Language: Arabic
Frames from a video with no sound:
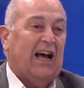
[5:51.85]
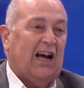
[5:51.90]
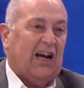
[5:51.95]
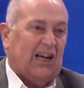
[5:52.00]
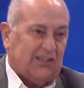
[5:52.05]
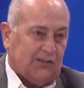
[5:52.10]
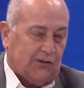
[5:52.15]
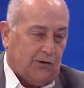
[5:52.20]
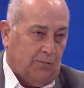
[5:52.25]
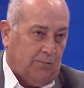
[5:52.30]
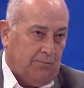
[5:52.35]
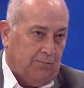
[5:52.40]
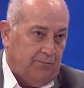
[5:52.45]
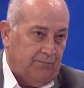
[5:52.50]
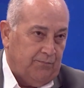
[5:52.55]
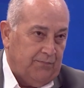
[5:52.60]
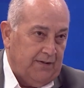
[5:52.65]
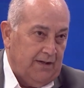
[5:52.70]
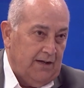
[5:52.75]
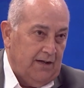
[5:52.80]
خصم
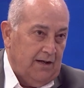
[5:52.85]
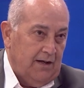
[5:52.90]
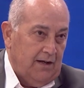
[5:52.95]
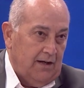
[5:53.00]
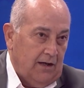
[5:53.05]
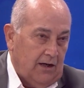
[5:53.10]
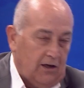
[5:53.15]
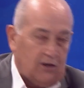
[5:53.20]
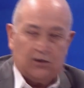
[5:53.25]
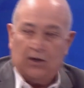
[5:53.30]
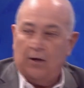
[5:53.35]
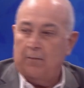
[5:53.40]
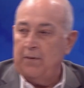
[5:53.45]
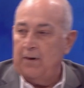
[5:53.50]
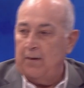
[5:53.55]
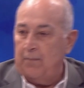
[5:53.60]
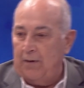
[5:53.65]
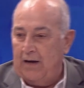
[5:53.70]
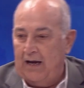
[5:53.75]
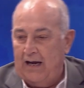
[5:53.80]
نعم.
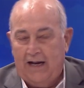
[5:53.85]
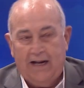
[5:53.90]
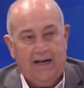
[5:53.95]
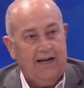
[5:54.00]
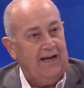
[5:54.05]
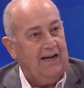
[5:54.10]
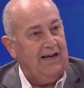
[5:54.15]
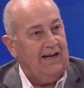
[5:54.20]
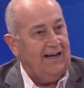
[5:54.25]
الطبيب اللي